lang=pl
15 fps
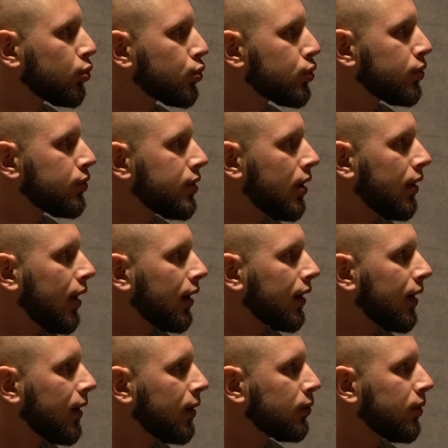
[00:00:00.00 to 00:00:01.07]
uczucie
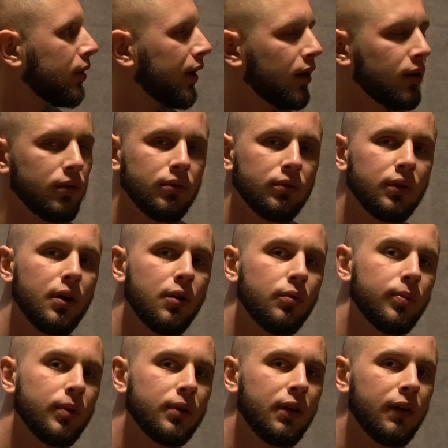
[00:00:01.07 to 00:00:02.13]
takie, którego nie
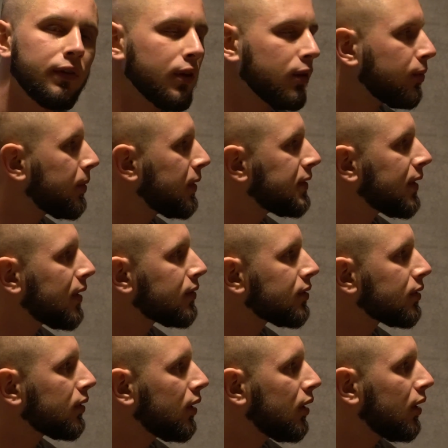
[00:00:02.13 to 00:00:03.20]
potrafię opisać.